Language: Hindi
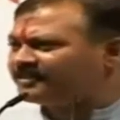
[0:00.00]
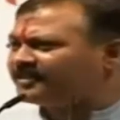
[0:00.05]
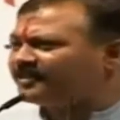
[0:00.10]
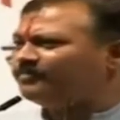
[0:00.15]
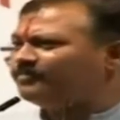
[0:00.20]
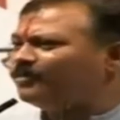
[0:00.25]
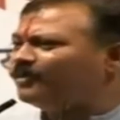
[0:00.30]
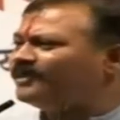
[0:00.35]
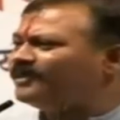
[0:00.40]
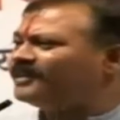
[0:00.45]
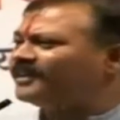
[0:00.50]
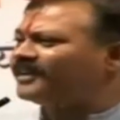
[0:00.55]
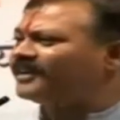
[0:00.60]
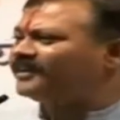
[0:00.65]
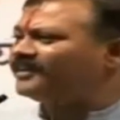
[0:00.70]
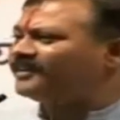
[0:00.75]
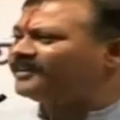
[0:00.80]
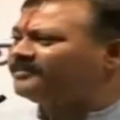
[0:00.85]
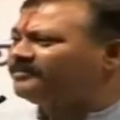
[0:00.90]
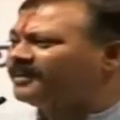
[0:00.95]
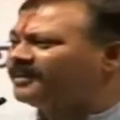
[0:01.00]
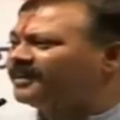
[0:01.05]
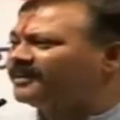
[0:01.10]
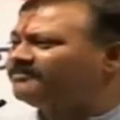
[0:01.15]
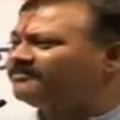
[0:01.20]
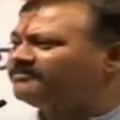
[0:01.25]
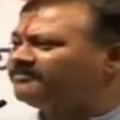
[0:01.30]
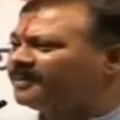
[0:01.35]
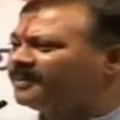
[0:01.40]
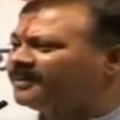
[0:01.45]
हम अक्सर बोलते रहते हैं
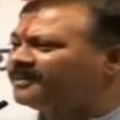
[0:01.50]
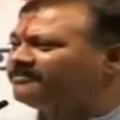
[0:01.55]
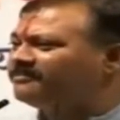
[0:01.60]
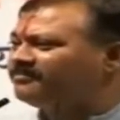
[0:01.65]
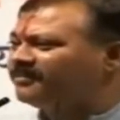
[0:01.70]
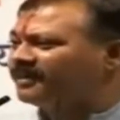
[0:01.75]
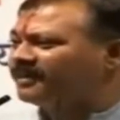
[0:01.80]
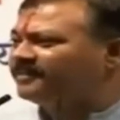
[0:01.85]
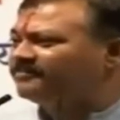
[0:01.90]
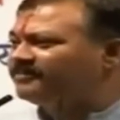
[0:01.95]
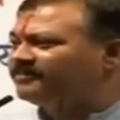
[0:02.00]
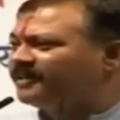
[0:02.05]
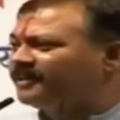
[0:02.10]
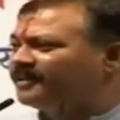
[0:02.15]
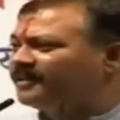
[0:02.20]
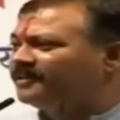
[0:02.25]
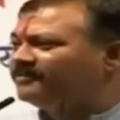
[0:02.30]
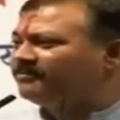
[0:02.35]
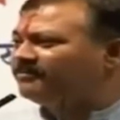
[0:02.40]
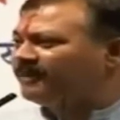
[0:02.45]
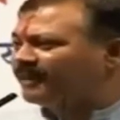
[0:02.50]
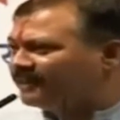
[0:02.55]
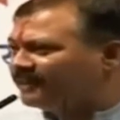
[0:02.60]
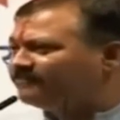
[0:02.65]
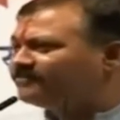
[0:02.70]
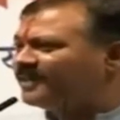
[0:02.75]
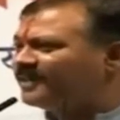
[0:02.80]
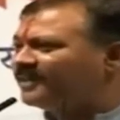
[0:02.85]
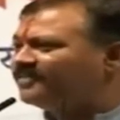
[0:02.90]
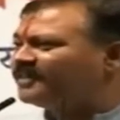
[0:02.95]
मैडम मैडम मैडम
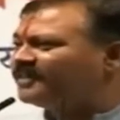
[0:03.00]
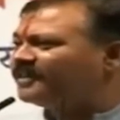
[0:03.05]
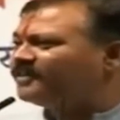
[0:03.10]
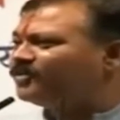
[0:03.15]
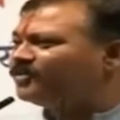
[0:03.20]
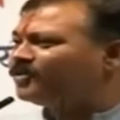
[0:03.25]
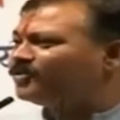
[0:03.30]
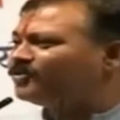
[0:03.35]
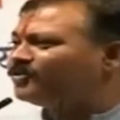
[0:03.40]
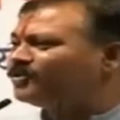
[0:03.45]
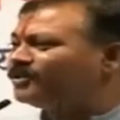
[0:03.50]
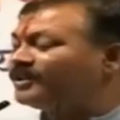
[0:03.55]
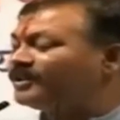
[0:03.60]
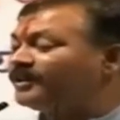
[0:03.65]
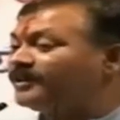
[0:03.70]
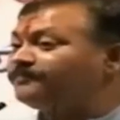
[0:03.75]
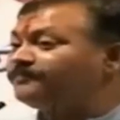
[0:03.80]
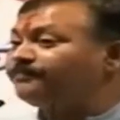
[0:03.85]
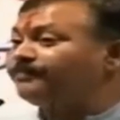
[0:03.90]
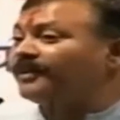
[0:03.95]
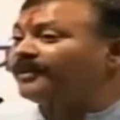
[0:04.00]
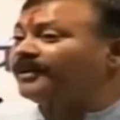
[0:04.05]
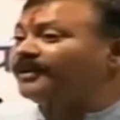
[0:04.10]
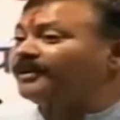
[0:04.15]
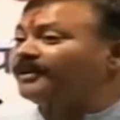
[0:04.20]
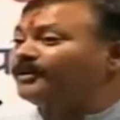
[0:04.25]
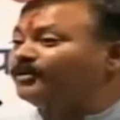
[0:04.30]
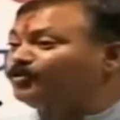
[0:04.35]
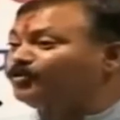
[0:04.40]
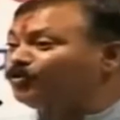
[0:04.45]
मैडम जानते हैं कौन होती है
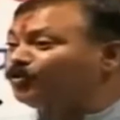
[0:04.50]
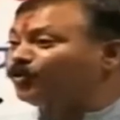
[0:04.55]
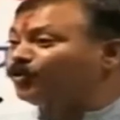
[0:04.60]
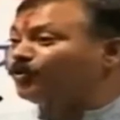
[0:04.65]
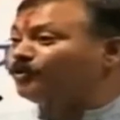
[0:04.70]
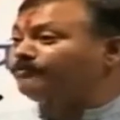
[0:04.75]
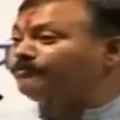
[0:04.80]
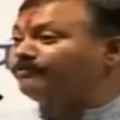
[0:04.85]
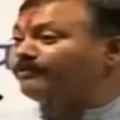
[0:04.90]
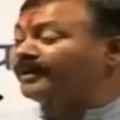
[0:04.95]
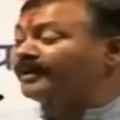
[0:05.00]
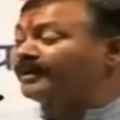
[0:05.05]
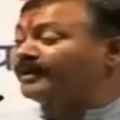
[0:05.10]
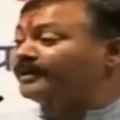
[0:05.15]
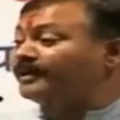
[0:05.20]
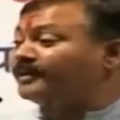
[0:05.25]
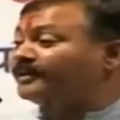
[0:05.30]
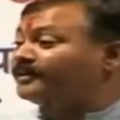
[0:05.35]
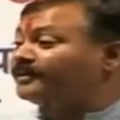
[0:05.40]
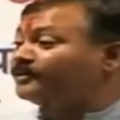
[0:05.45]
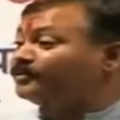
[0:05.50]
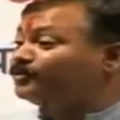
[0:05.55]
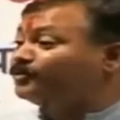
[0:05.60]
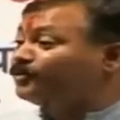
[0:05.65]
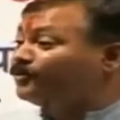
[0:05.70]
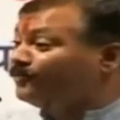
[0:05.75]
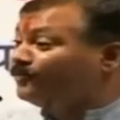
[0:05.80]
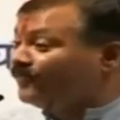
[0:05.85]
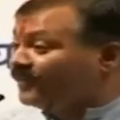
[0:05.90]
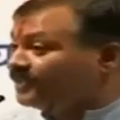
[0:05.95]
यूरोप में
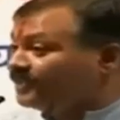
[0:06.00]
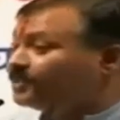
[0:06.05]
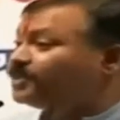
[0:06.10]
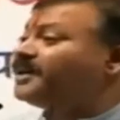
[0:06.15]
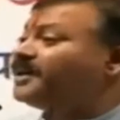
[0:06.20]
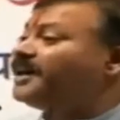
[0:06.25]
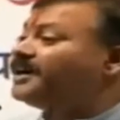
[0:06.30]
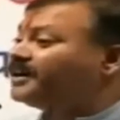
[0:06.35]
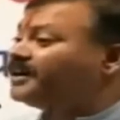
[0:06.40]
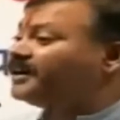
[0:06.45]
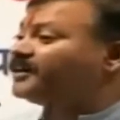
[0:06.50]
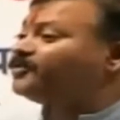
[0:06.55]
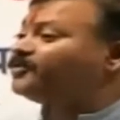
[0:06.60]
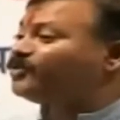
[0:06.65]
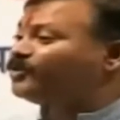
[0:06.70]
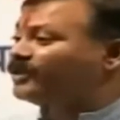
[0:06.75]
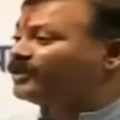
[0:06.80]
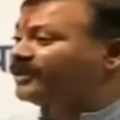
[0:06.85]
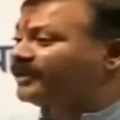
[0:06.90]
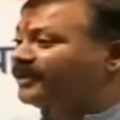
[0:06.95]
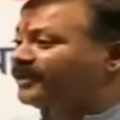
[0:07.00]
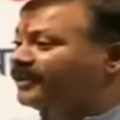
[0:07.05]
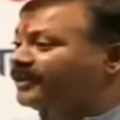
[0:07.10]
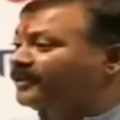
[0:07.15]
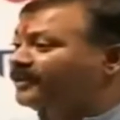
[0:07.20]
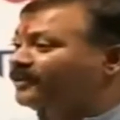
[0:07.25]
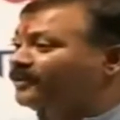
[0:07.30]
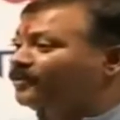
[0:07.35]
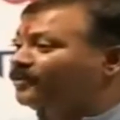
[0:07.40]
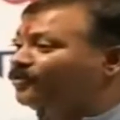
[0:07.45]
जो वैश्या घर होते
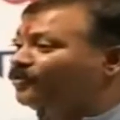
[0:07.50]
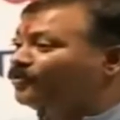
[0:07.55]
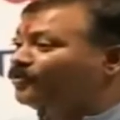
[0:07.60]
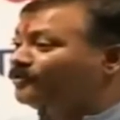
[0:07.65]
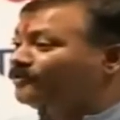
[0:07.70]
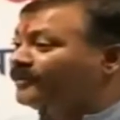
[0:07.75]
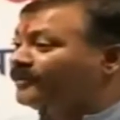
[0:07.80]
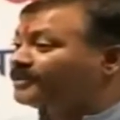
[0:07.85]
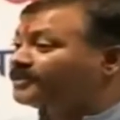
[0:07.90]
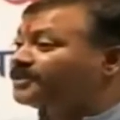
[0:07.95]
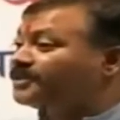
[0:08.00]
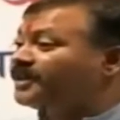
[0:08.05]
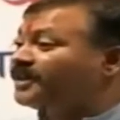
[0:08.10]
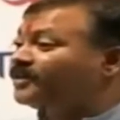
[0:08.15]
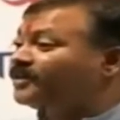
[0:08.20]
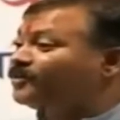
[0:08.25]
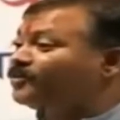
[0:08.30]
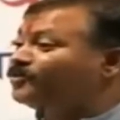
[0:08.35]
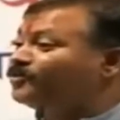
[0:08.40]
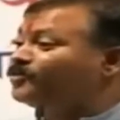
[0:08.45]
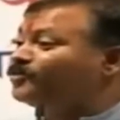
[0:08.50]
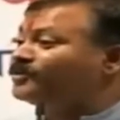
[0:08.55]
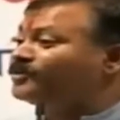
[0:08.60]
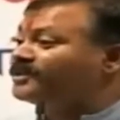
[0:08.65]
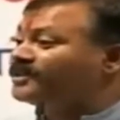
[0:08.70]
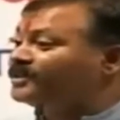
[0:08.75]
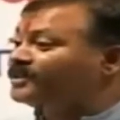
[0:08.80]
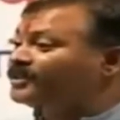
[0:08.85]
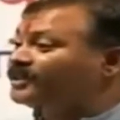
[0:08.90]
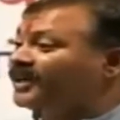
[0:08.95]
हैं उन वैश्या घरों
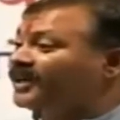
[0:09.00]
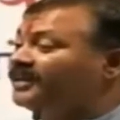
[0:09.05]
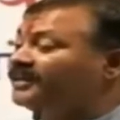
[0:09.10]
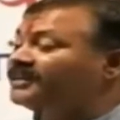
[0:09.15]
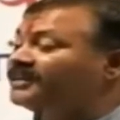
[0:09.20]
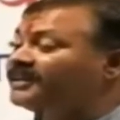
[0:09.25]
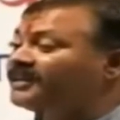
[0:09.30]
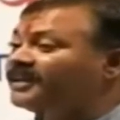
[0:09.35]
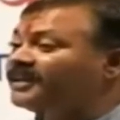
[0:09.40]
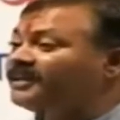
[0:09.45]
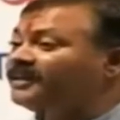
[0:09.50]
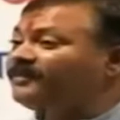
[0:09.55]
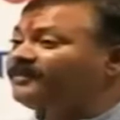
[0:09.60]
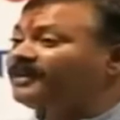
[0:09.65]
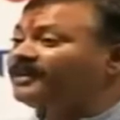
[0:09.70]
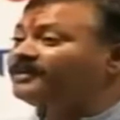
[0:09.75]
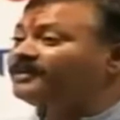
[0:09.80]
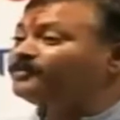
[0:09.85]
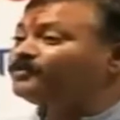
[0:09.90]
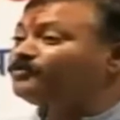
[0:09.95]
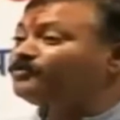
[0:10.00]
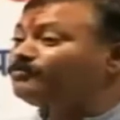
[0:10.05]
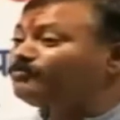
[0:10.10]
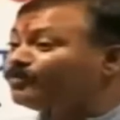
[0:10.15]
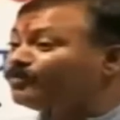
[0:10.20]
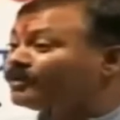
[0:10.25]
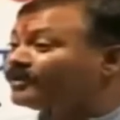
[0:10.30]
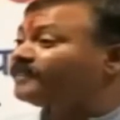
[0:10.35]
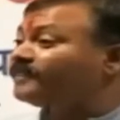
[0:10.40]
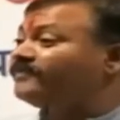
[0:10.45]
को संचालित करने वाली
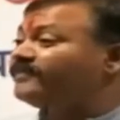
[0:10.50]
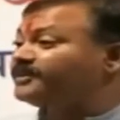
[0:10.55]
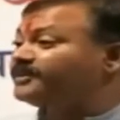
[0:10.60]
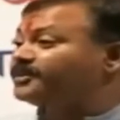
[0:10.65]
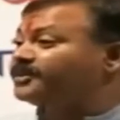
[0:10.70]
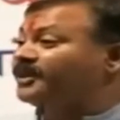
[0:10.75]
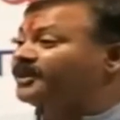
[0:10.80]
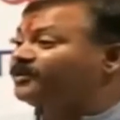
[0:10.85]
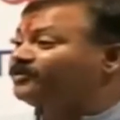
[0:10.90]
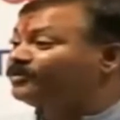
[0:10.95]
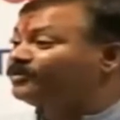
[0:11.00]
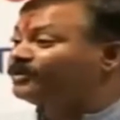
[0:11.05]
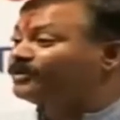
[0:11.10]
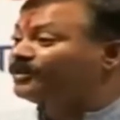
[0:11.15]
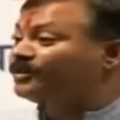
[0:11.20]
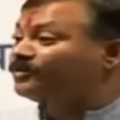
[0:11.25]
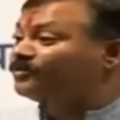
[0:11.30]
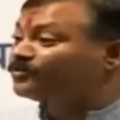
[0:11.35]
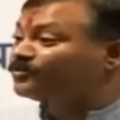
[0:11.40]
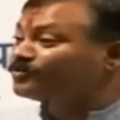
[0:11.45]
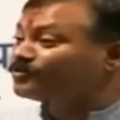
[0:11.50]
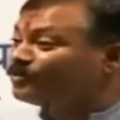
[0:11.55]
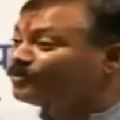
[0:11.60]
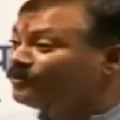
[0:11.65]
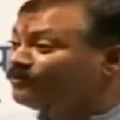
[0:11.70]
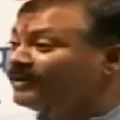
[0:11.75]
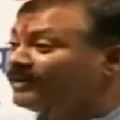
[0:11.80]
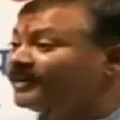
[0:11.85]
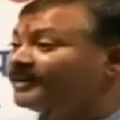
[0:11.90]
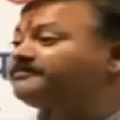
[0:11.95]
जो मुख्य वैश्या होती है
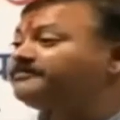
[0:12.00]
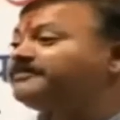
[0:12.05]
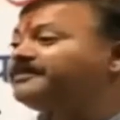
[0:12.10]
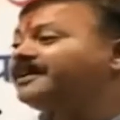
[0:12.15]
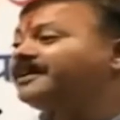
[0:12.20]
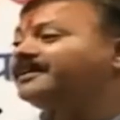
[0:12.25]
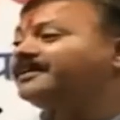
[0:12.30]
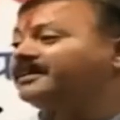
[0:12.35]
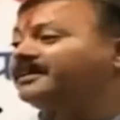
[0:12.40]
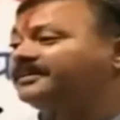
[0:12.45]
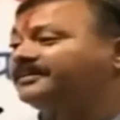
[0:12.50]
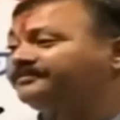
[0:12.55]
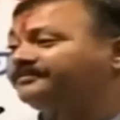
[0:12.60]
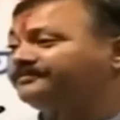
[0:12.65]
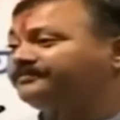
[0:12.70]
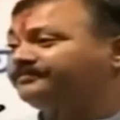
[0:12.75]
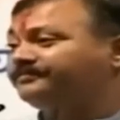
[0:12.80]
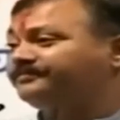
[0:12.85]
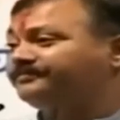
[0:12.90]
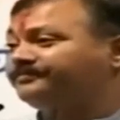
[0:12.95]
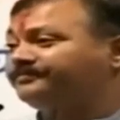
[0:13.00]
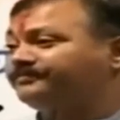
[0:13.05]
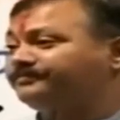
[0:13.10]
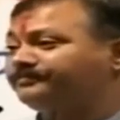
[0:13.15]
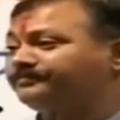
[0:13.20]
उसको मैडम कहते हैं